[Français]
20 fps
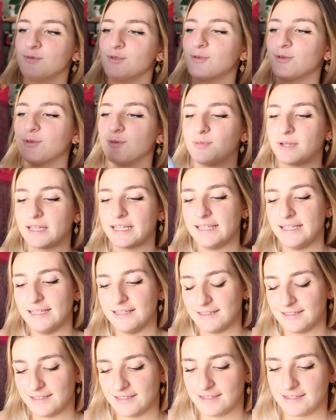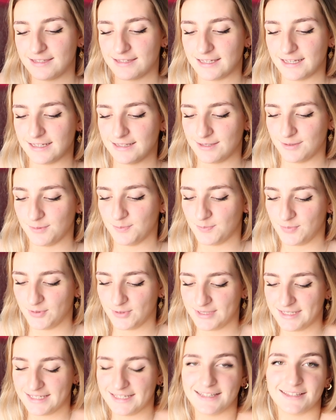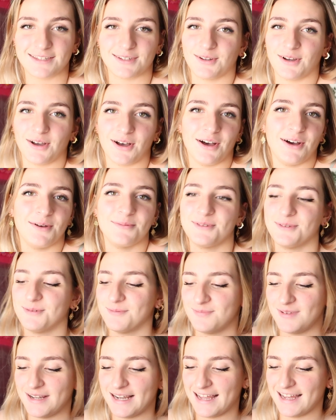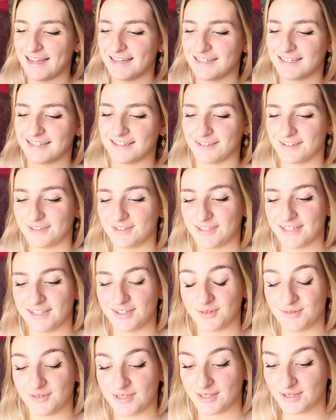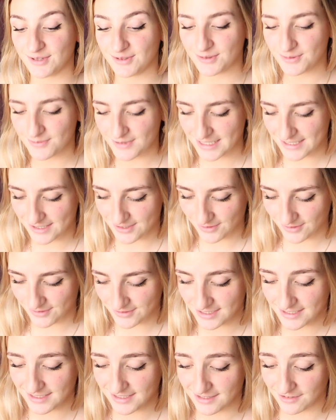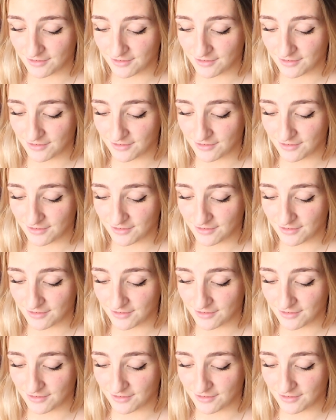me suis pris cette petite robe de plage que j'ai trouvée trop belle sur le site.